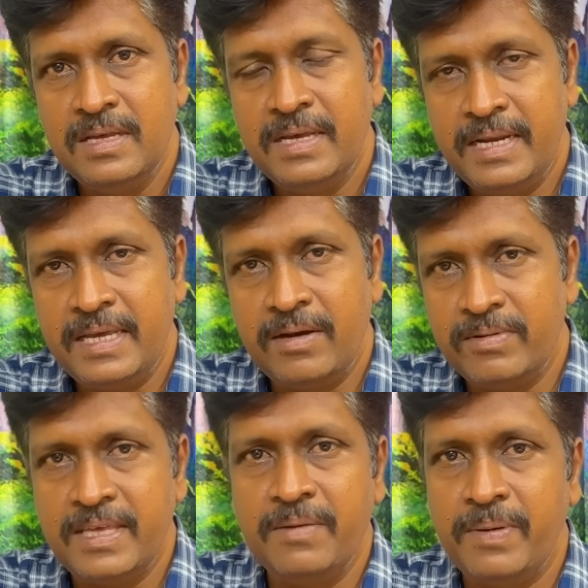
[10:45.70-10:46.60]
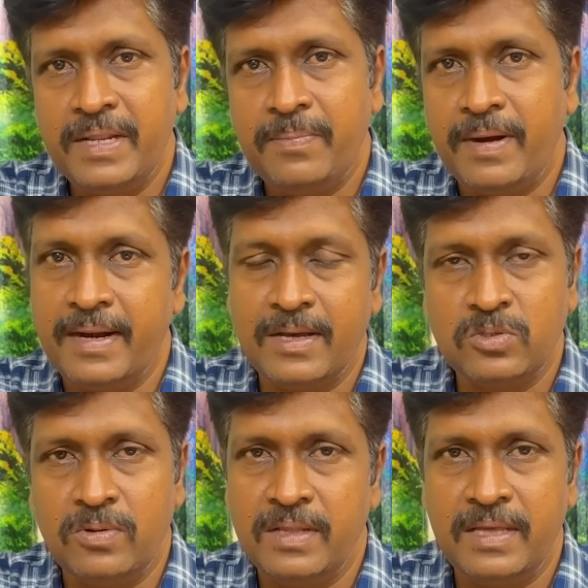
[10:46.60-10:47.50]
இன்றைக்கி அவங்க திங்க் பண்ணியிருப்பாங்க நாங்கள்
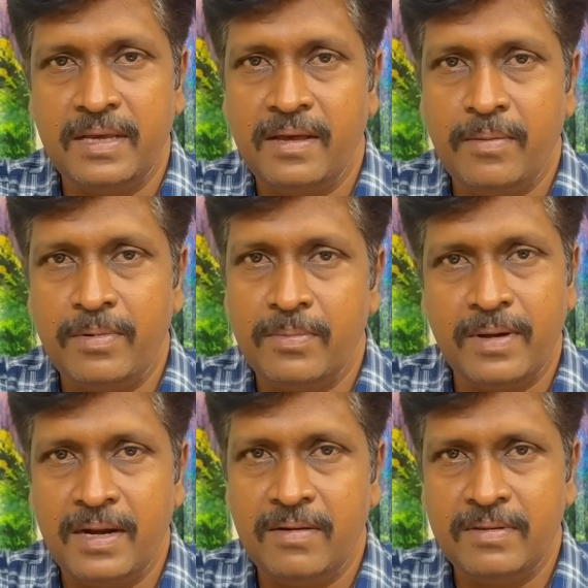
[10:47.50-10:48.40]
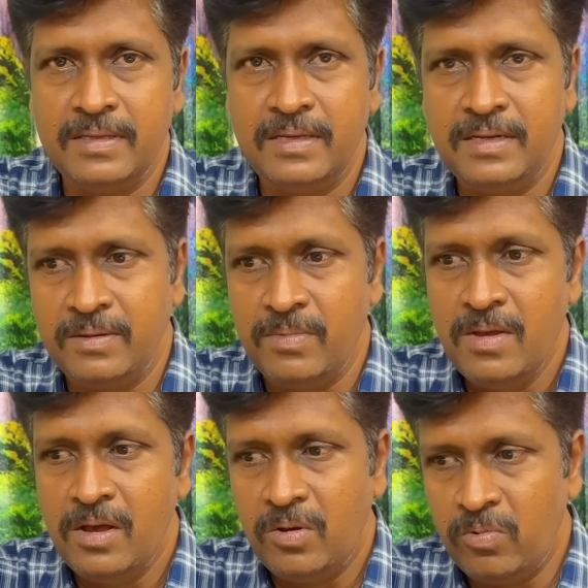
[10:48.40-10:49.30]
சொன்னதை அப்படின்ற மாதிரிலாம் வந்து இன்னும்
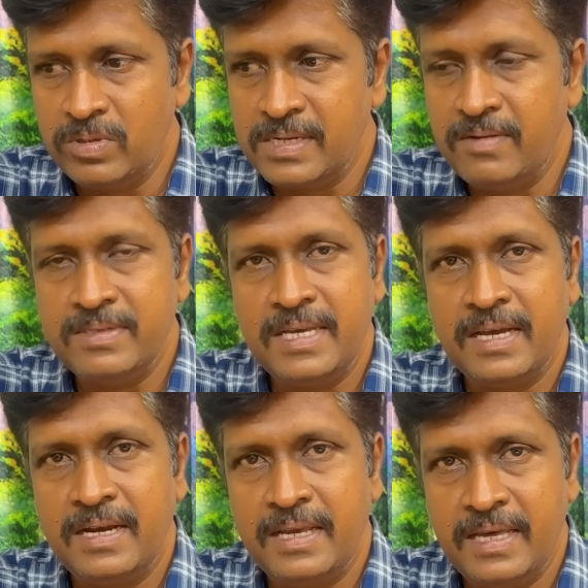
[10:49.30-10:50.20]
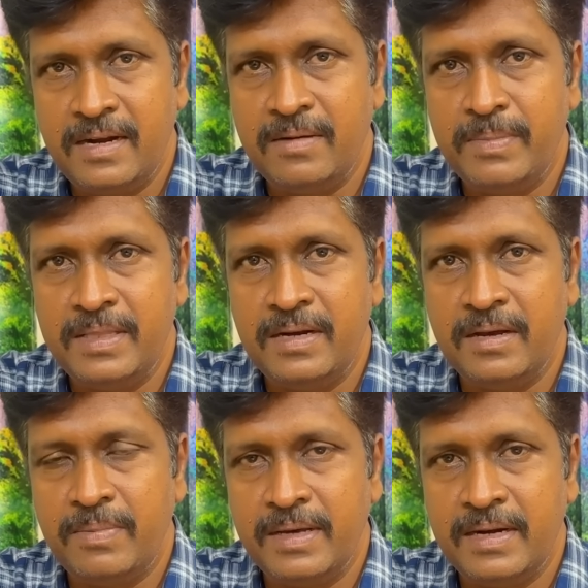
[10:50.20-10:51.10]
ஒரு சில விஷயங்கள் ஈரான் மீது
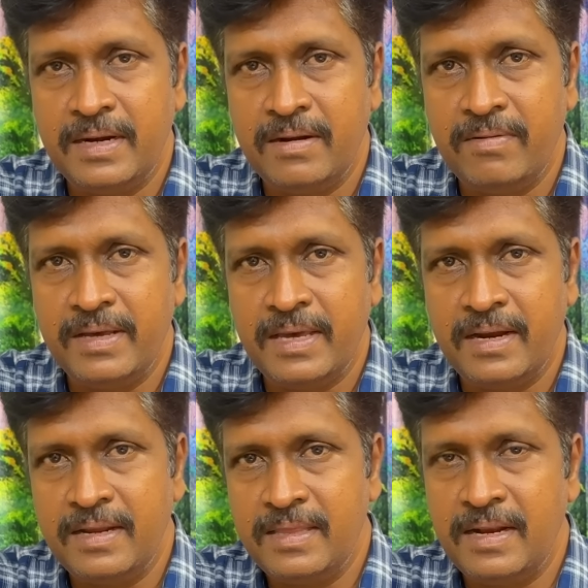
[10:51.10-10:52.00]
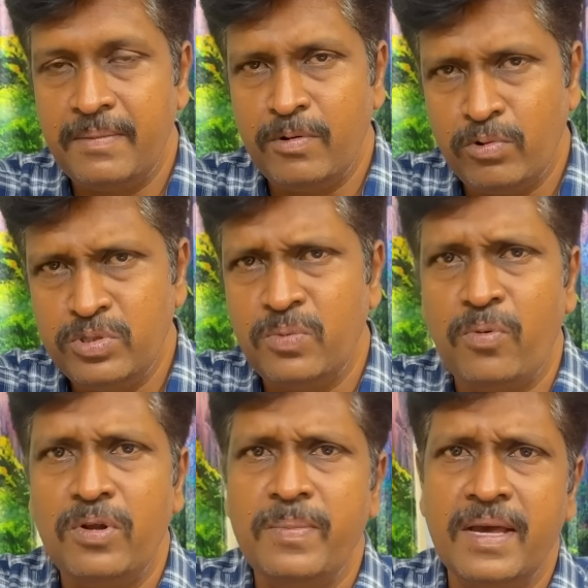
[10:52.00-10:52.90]
எடுக்கப்படுகிற நடவடிக்கைகள் இது எல்லாமே கொஞ்சம்
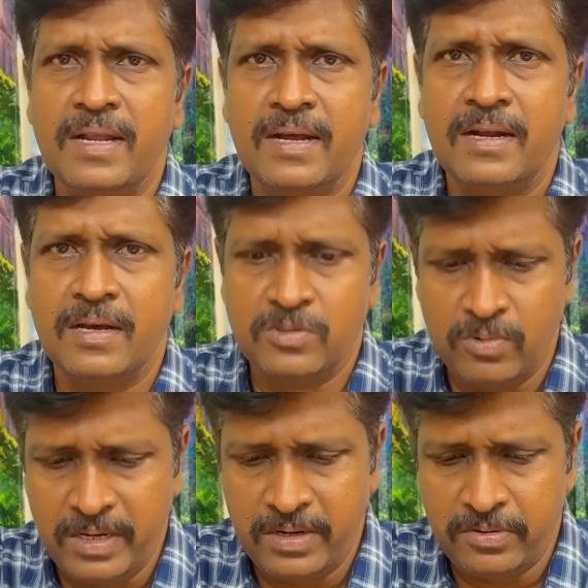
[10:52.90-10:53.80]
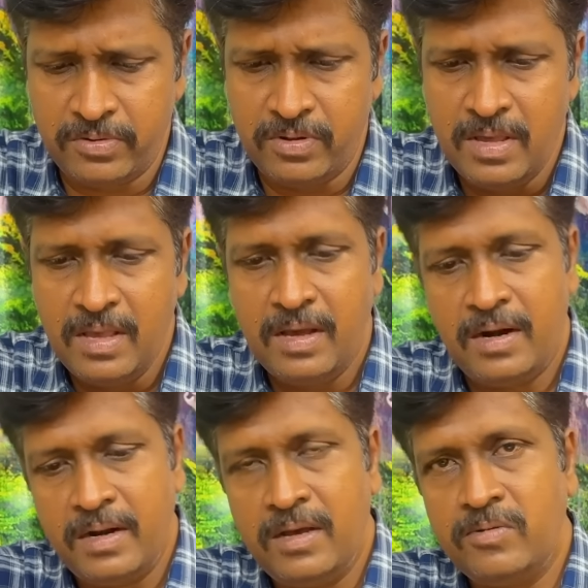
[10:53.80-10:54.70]
பொறுமையாக இருங்கன்னு நாங்கள் சொல்லியிருந்தோம்
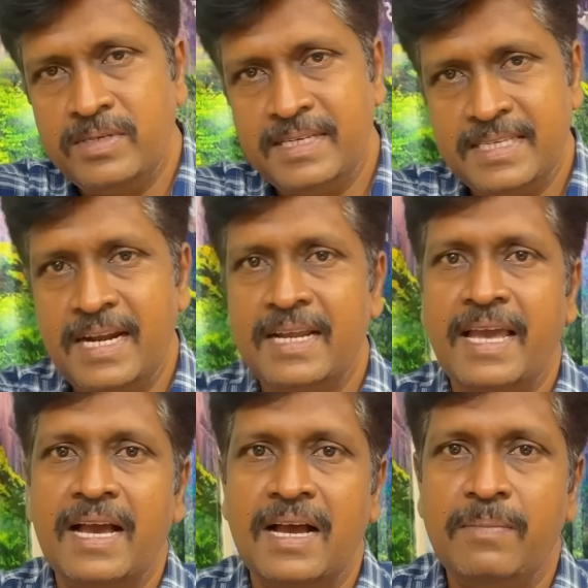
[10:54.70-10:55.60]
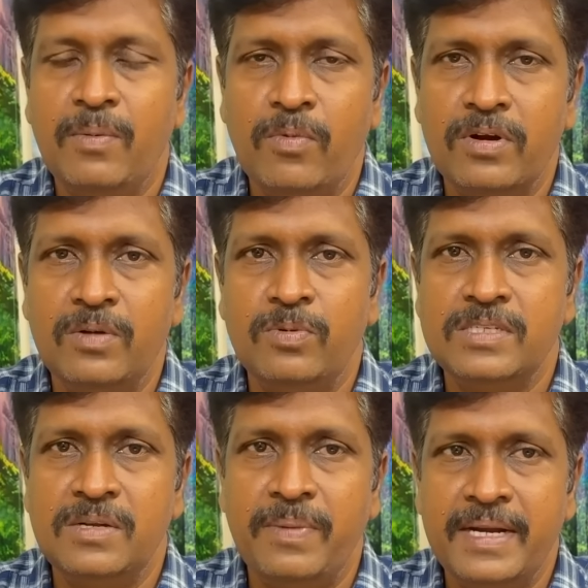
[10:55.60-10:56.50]
ஆனால் கொஞ்சம் இஸ்ரேல் கேட்காம முரண்டு
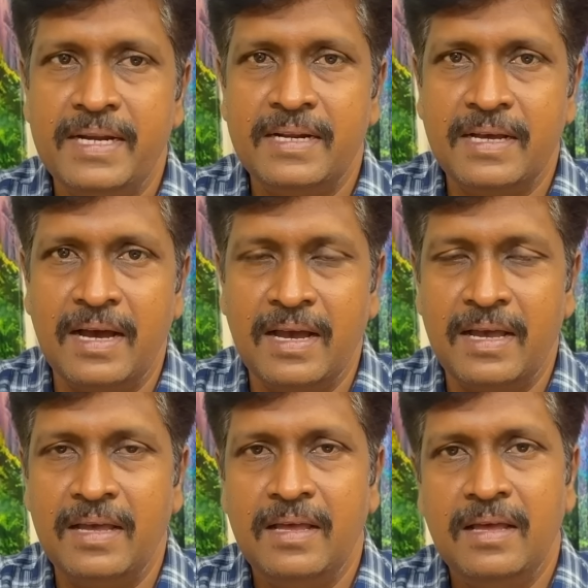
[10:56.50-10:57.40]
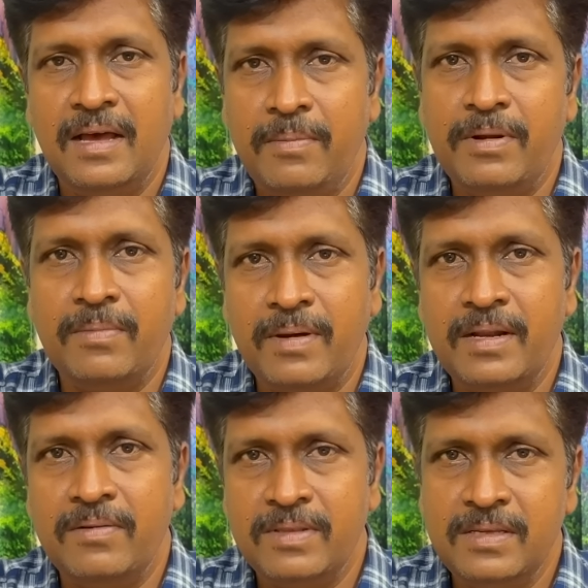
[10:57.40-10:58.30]
பிடிச்சிட்டு பண்ணிகிட்டு இருக்காங்க அப்படின்ற
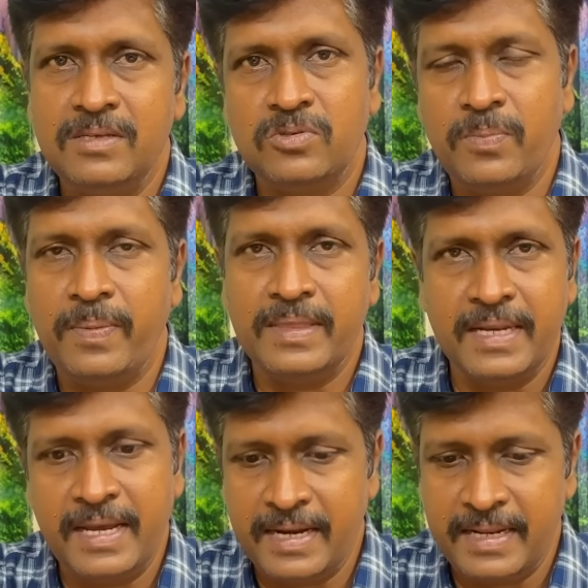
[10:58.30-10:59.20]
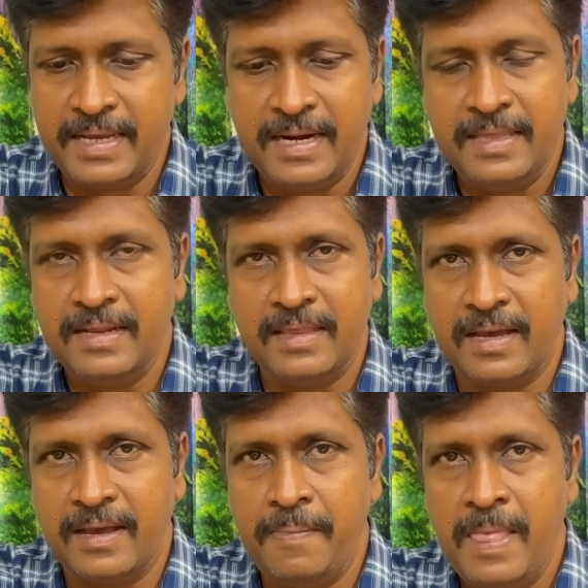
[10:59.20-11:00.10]
மாதிரி வந்து பத்திரிகைகள் நிறைய
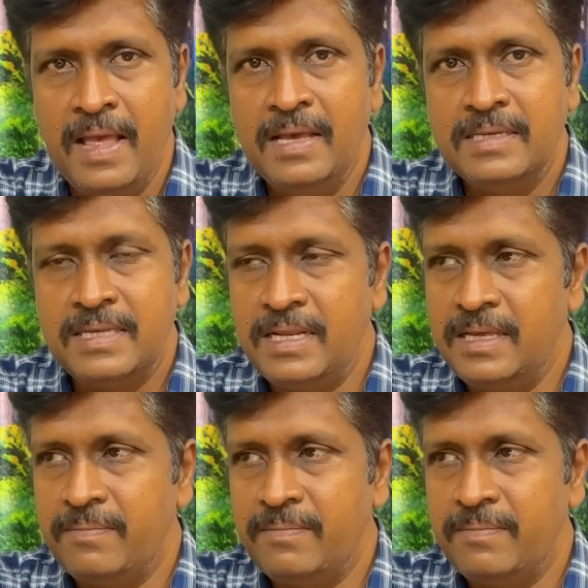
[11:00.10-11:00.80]
எழுதியிருந்தாங்க சரி